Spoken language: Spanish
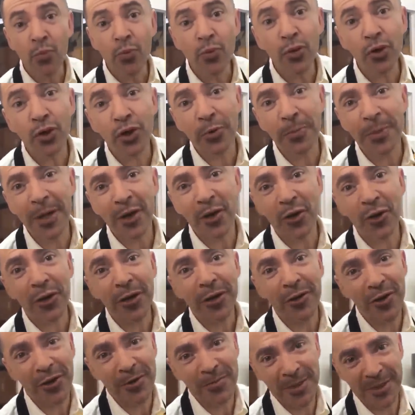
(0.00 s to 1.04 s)
mucho
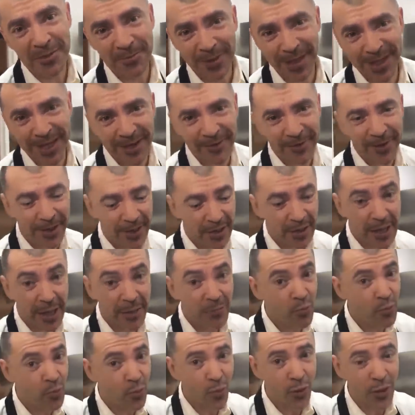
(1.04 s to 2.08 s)
mejor de lo que me esperaba.
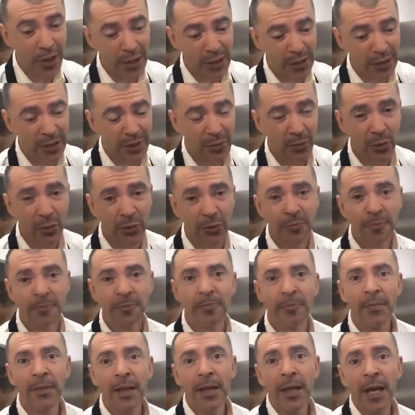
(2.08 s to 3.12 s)
Están buenísimos.
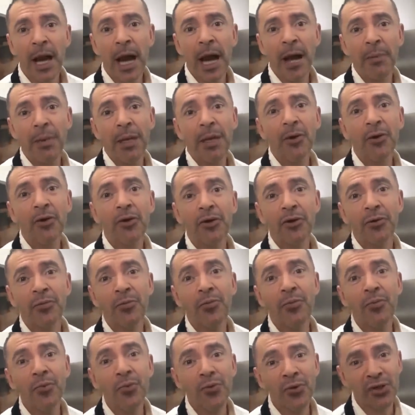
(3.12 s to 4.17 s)
Amigos,
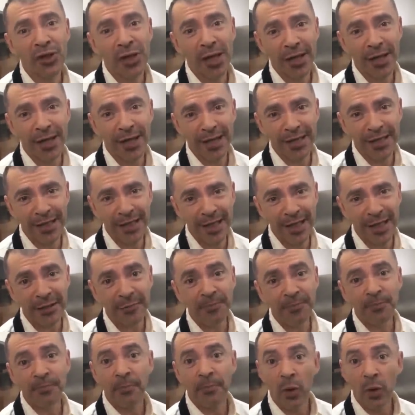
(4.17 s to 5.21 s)
muchas gracias.
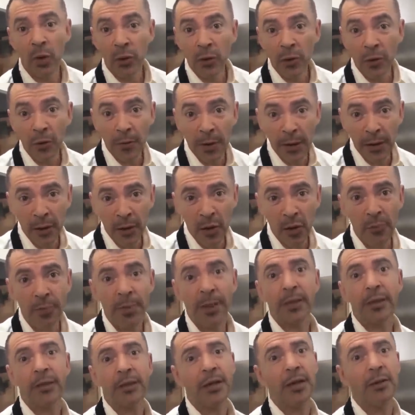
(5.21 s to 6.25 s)
No se olviden de
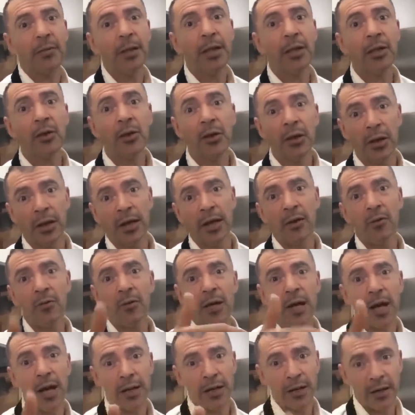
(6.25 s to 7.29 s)
compartir el vídeo y dejar
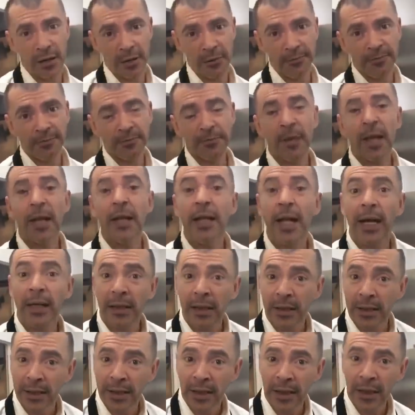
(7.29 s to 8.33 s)
un like. La
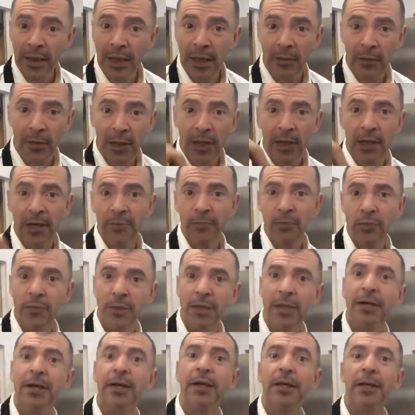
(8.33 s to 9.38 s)
receta la voy a dejar
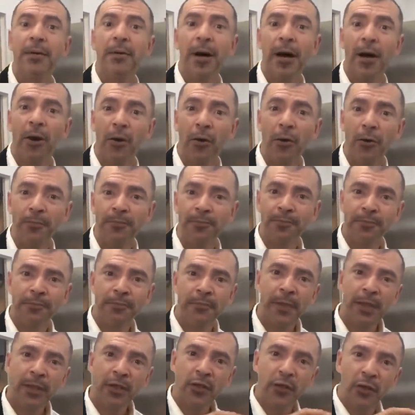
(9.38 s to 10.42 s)
publicada debajo.
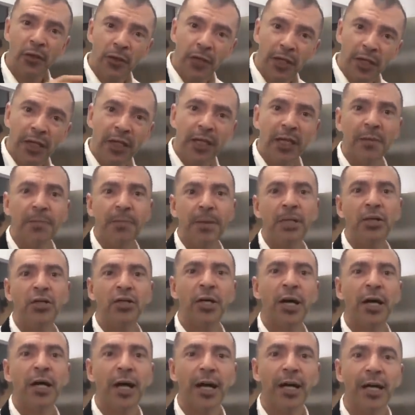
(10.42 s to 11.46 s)
Solo tienen que
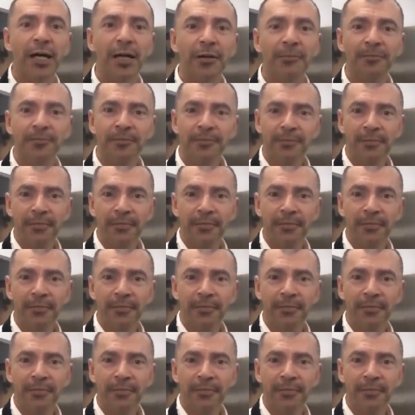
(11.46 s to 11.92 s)
pinchar ahí.